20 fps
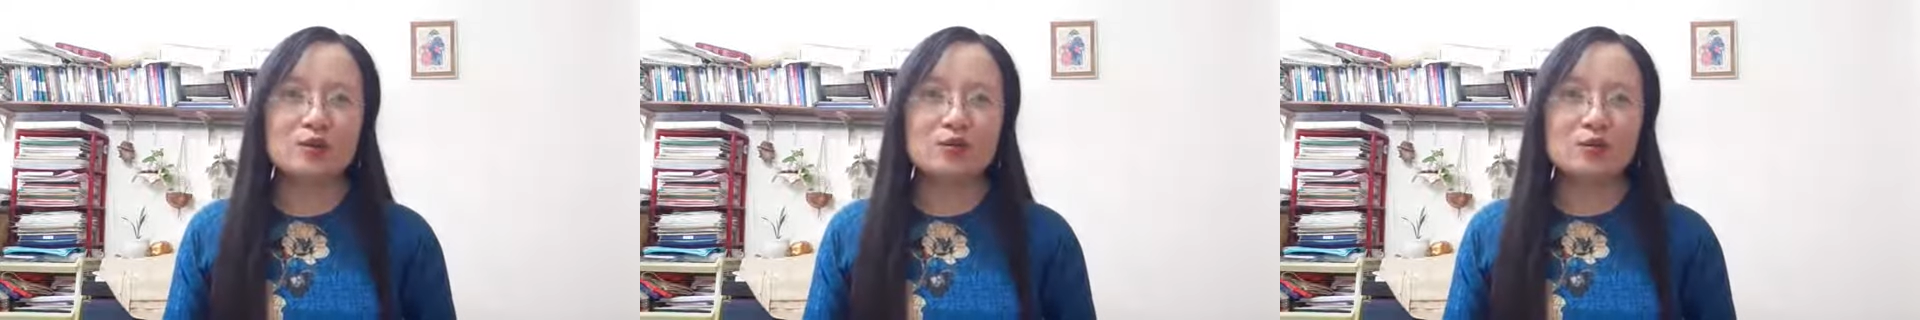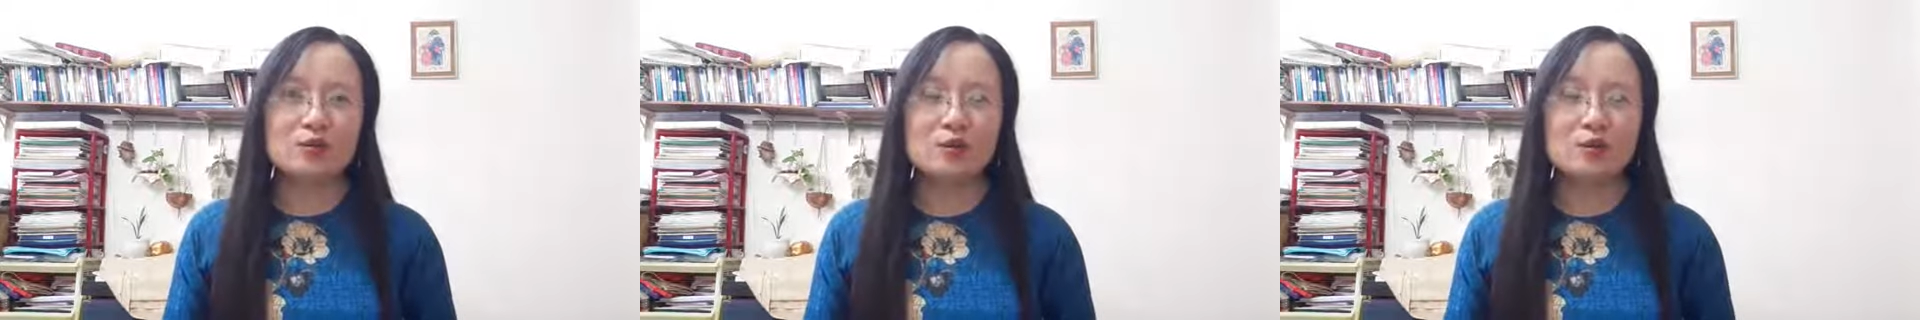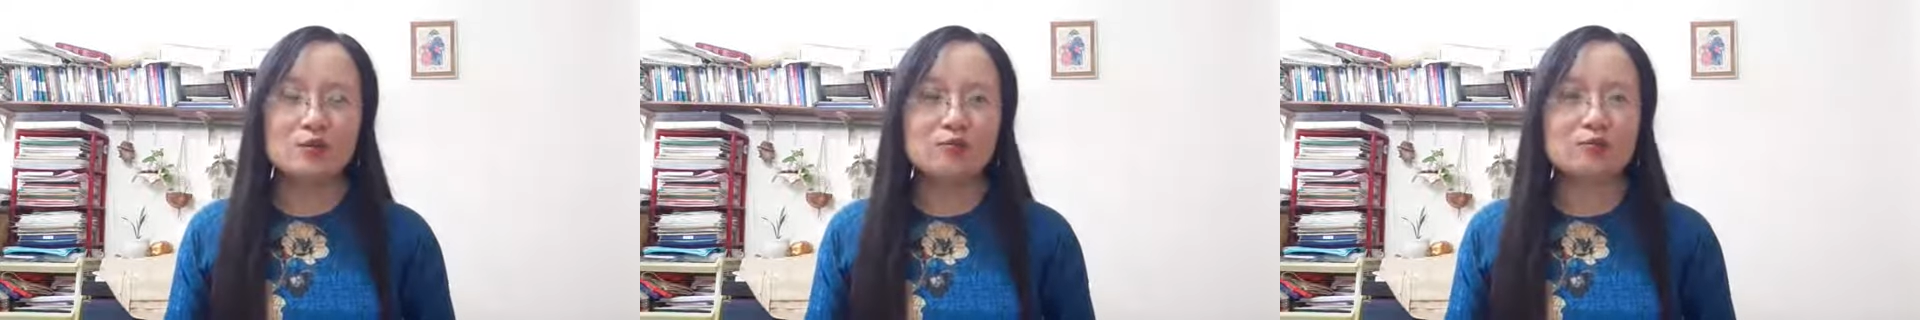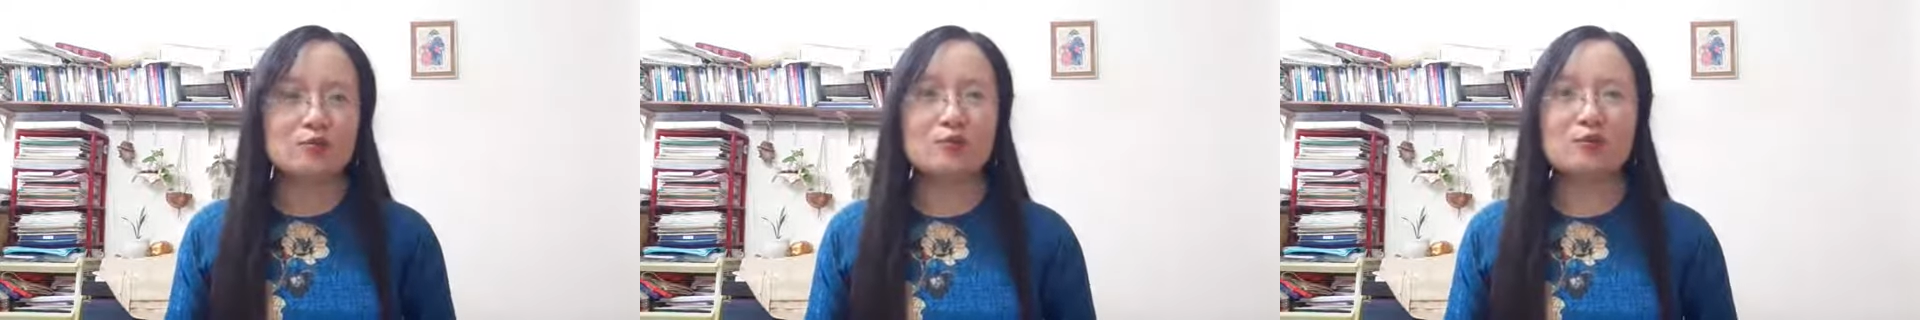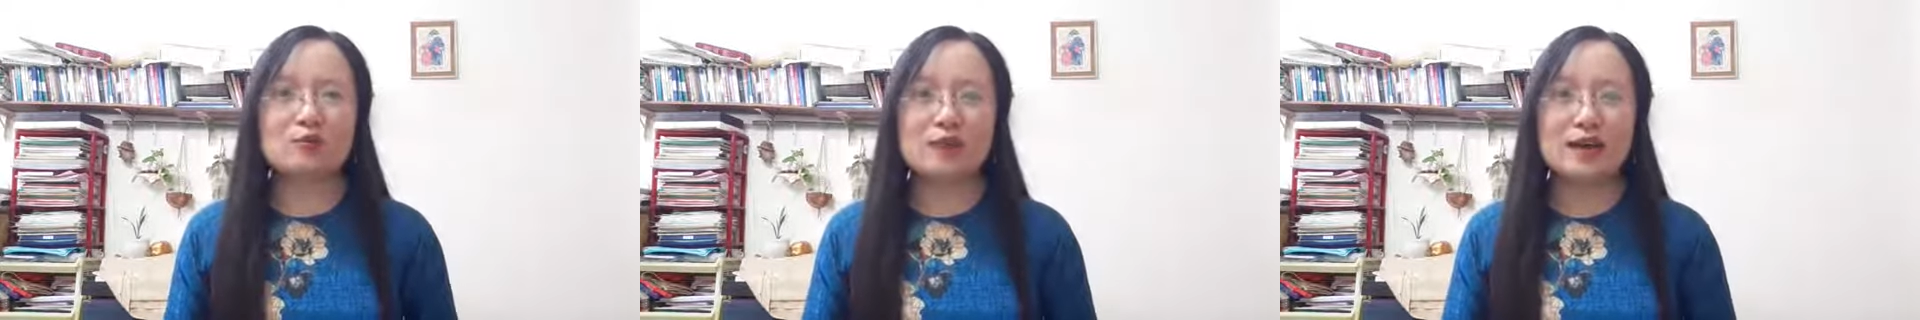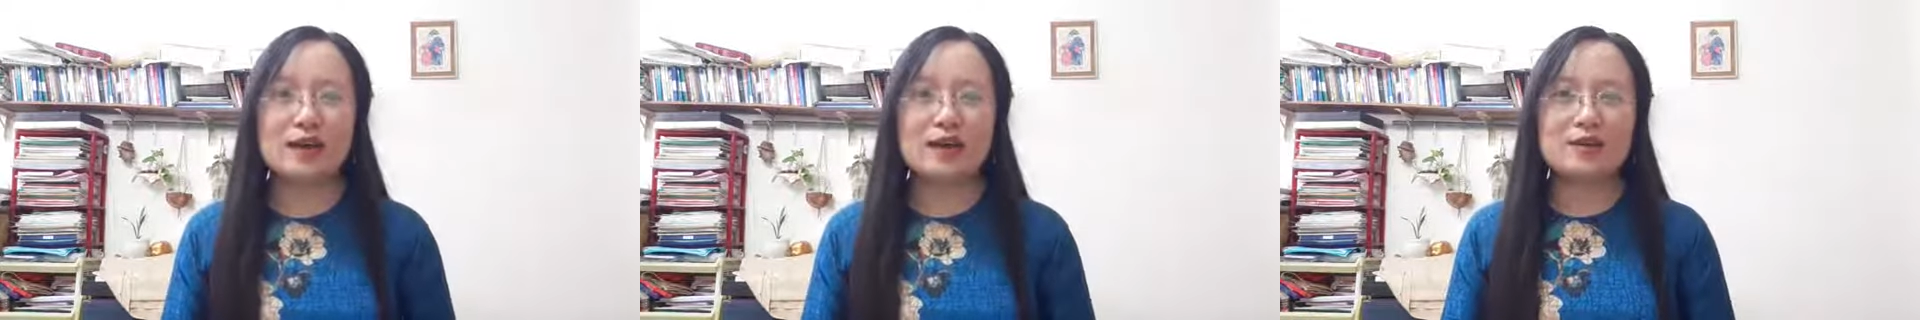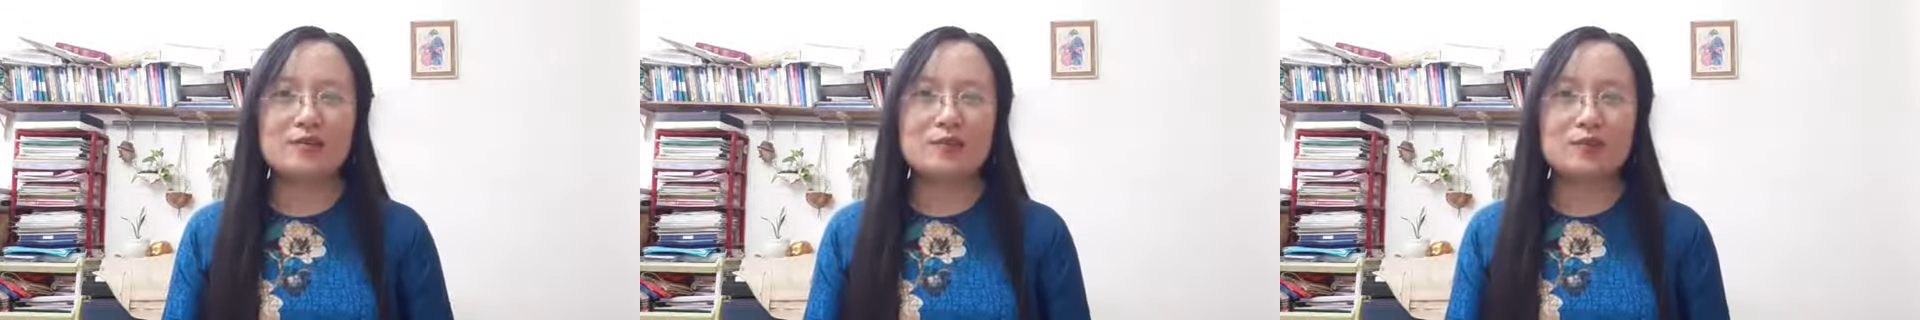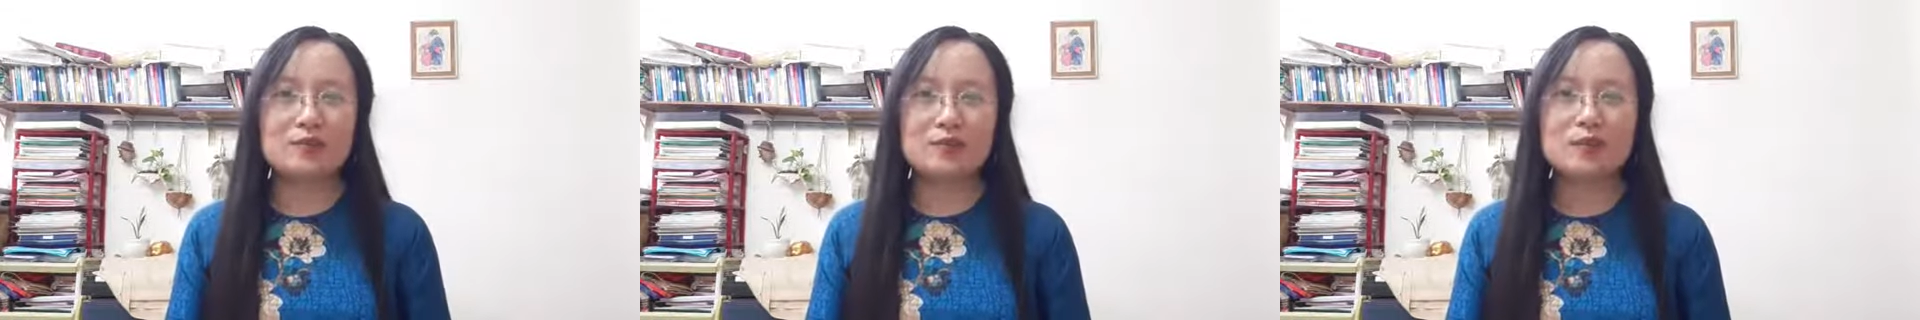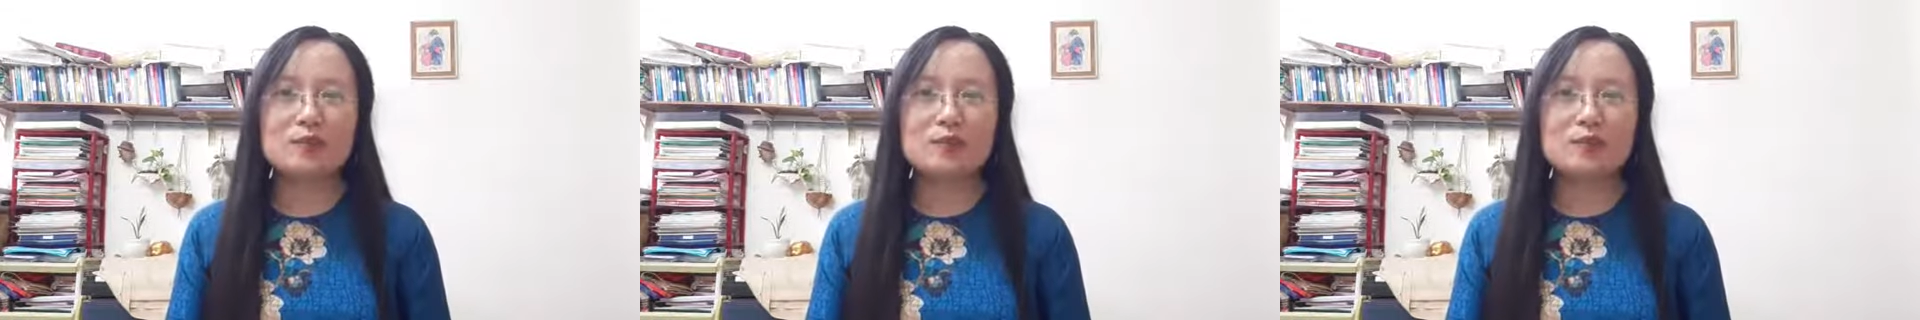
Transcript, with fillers: cùng tồn tại một